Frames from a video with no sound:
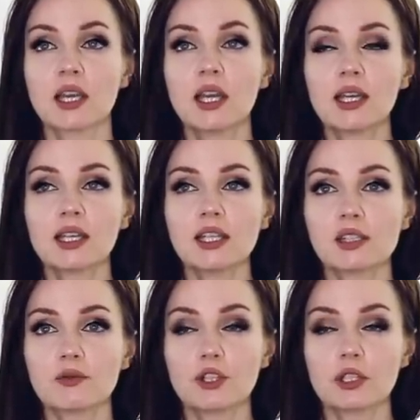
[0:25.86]
И
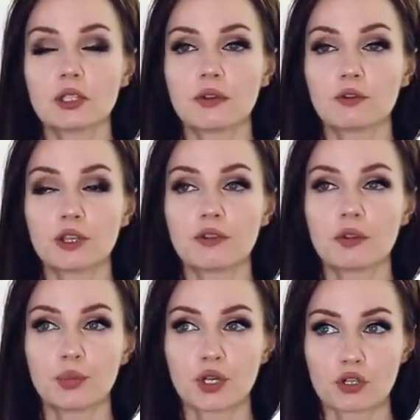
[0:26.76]
сегодня во влоге вам
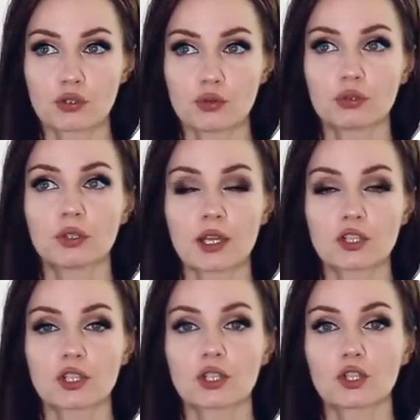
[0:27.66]
покажу
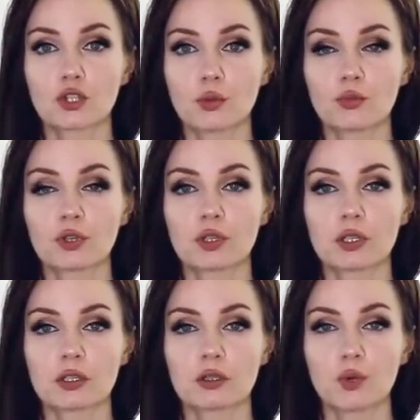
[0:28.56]
также, что мы
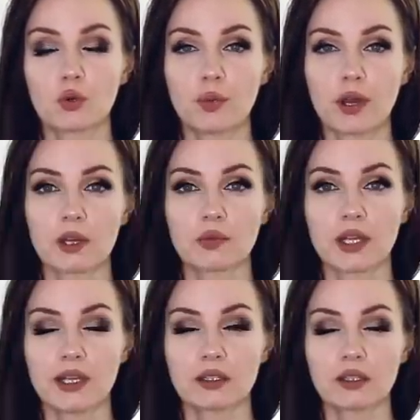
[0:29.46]
э, покупаем на
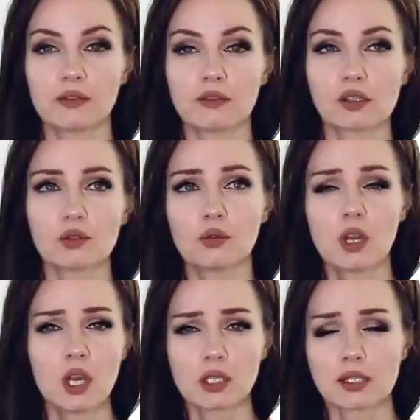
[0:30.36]
лето, на весну.
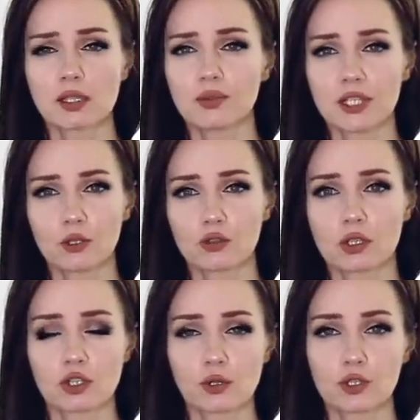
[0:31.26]
На самом деле тоже
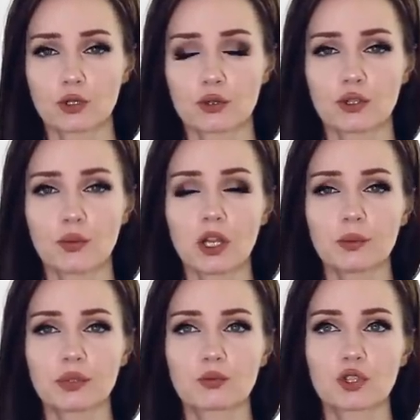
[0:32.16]
дошло еще очень мало,
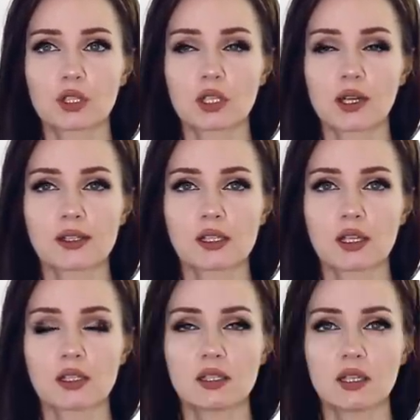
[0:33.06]
потому что заказы я
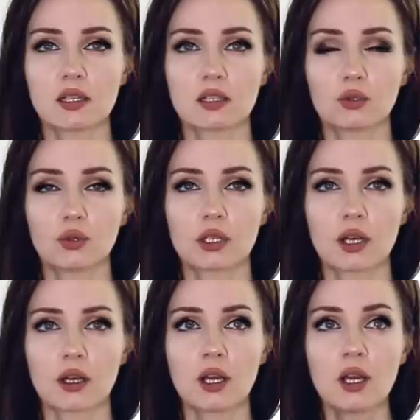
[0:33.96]
сделала
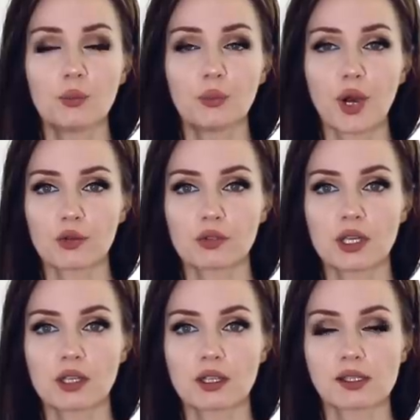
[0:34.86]
только пару
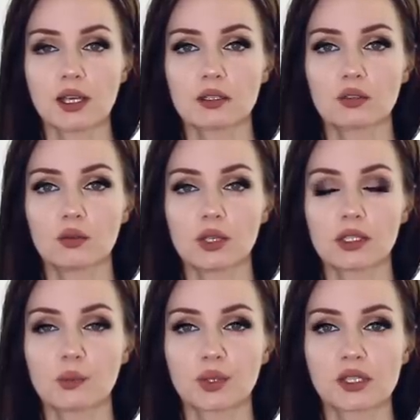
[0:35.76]
дней назад, но
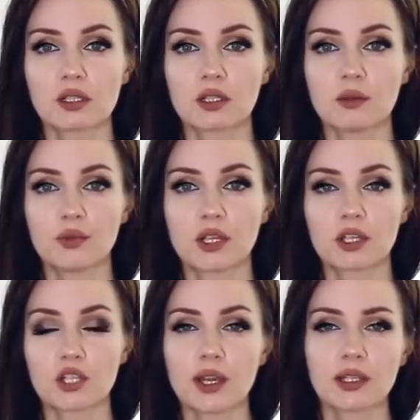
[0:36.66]
одна посылка до меня
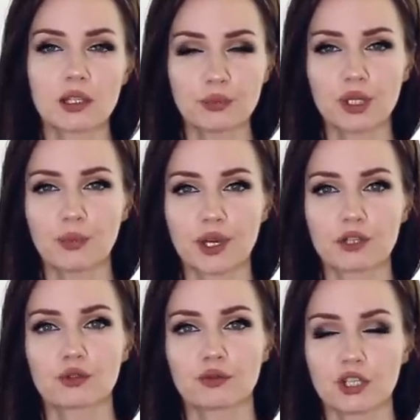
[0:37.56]
дошла, и там было
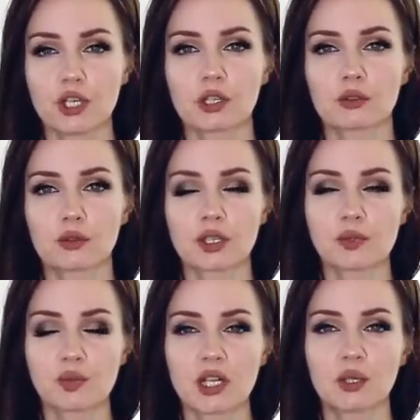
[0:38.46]
парочку вещей, которые я
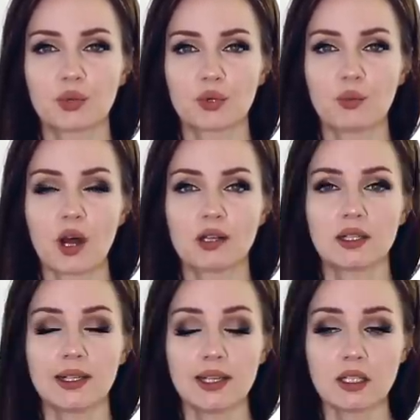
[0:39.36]
специально покупала на
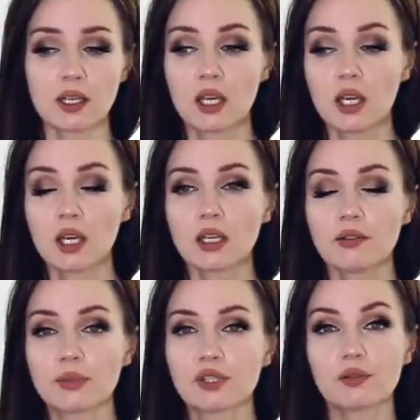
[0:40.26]
лето, и
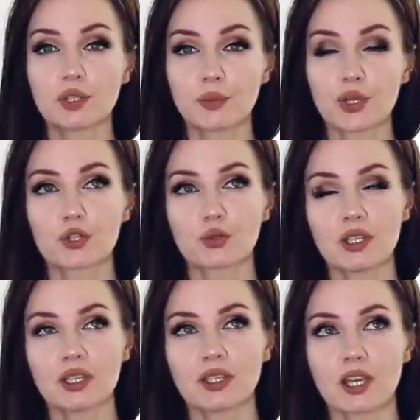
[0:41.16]
вам сегодня покажу.
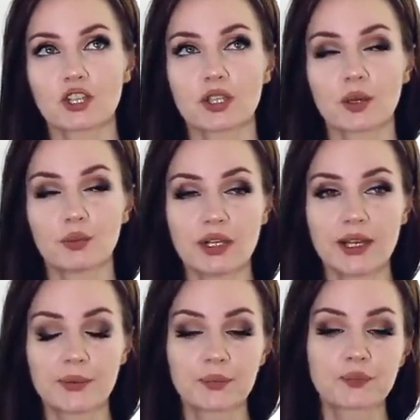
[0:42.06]
И также там
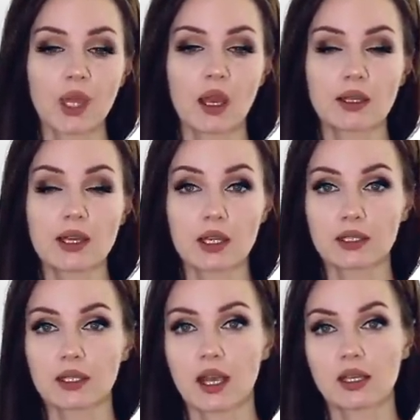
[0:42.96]
были Э,
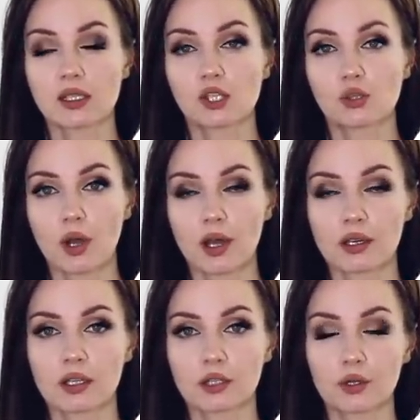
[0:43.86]
некоторые
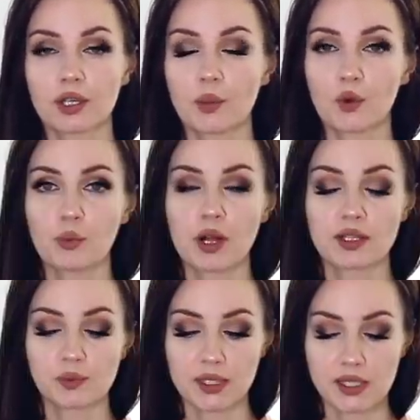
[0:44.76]
аксессуары, которые я покупала
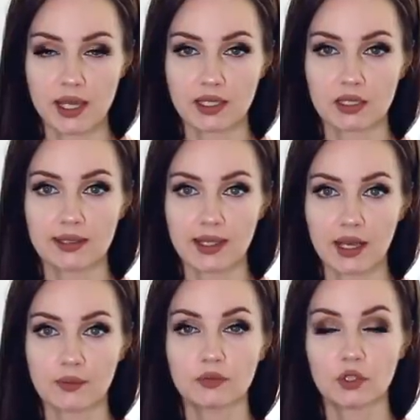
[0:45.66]
специально
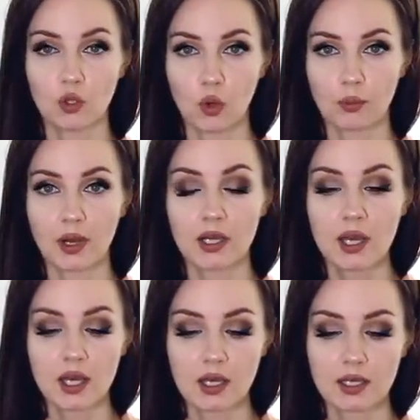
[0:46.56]
для дома.
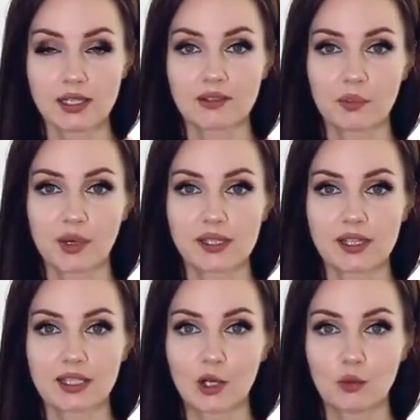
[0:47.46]
Хотела вам
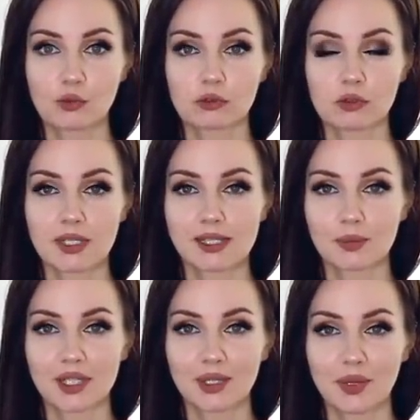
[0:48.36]
показать коробку, но на самом
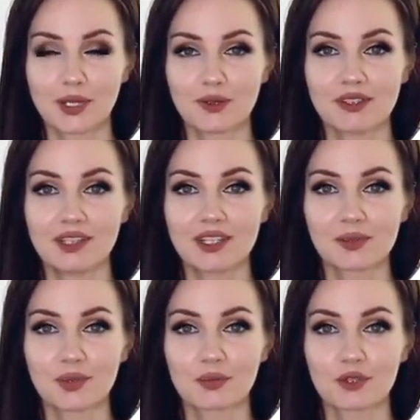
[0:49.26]
деле боюсь двигаться,
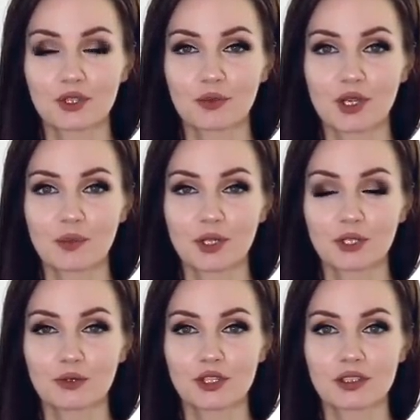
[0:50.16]
потому что у меня
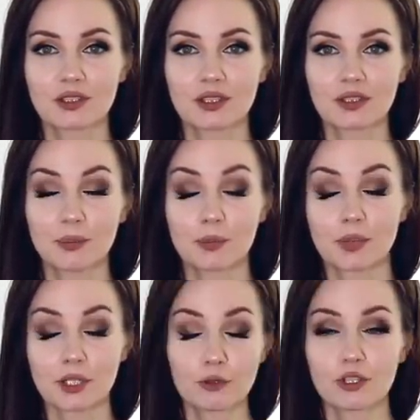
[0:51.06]
подключен, э,
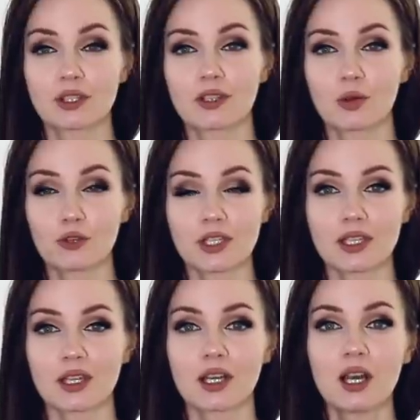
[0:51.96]
подключены
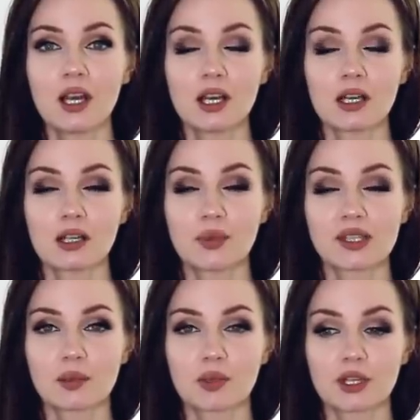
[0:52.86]
наушники э,
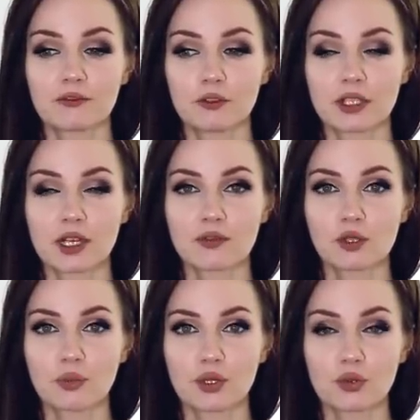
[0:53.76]
вместо микрофона. Я все
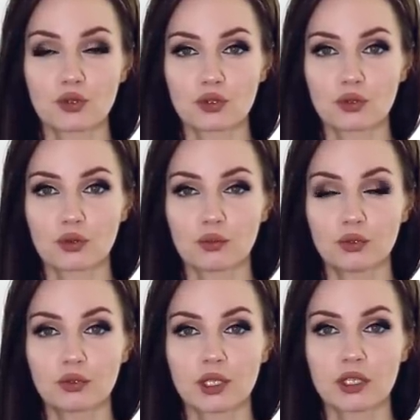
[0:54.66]
боюсь, что
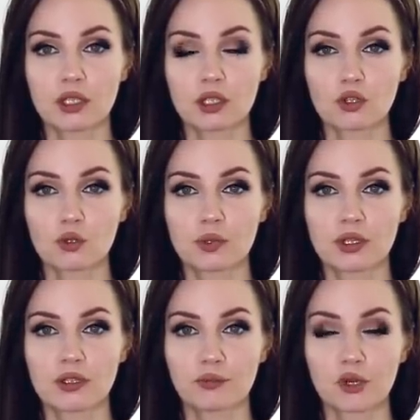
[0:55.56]
будут какие-то
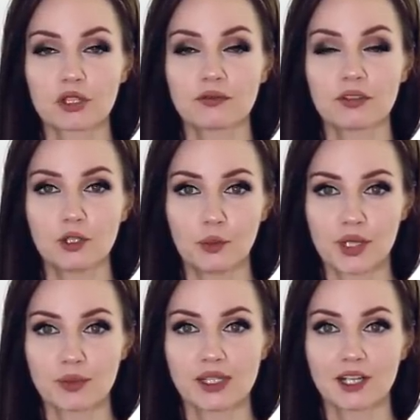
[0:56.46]
шумы. В прошлом видео мне
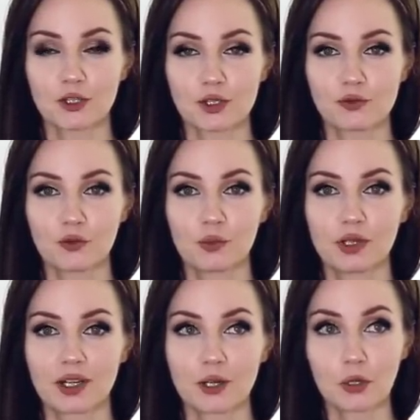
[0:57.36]
написали, что звук был
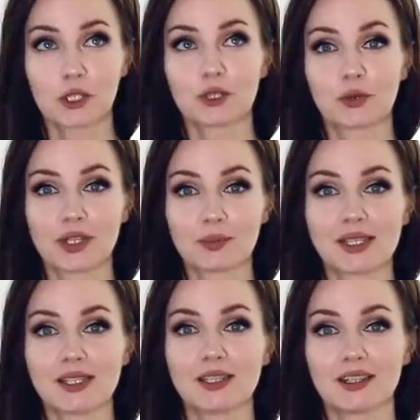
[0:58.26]
хороший, но я там и
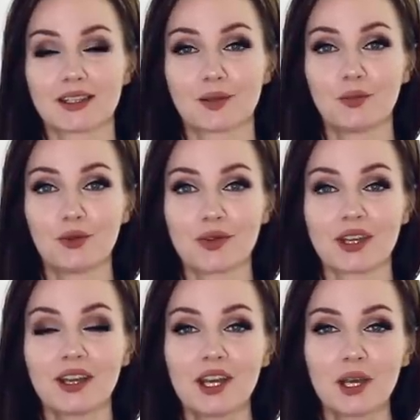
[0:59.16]
сидела как мумия,
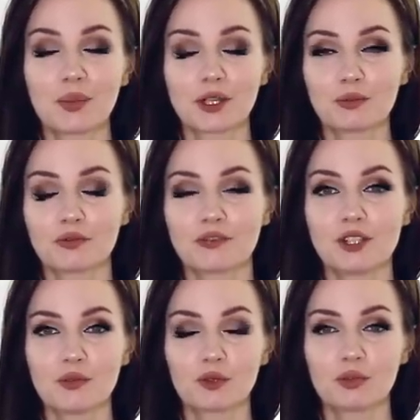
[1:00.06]
поэтому,
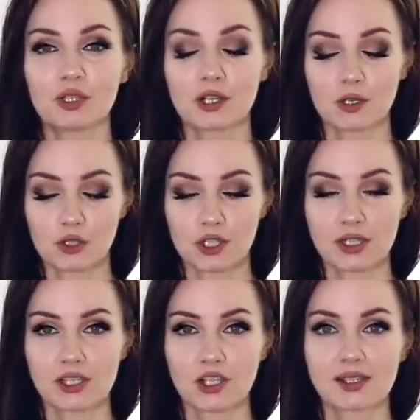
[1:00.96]
видимо, он был хороший.
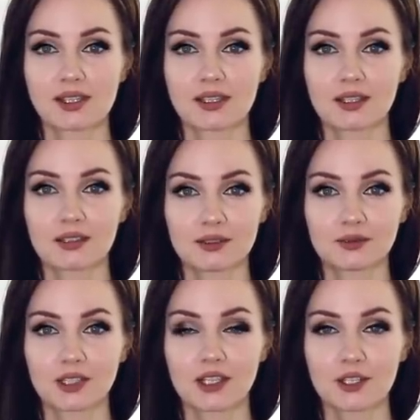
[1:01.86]
Если сейчас
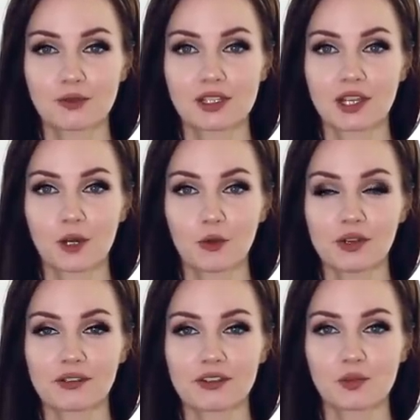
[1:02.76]
наклонюсь за
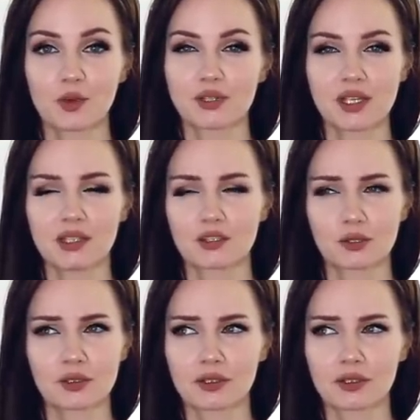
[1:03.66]
коробкой, возьму обязательно что-то там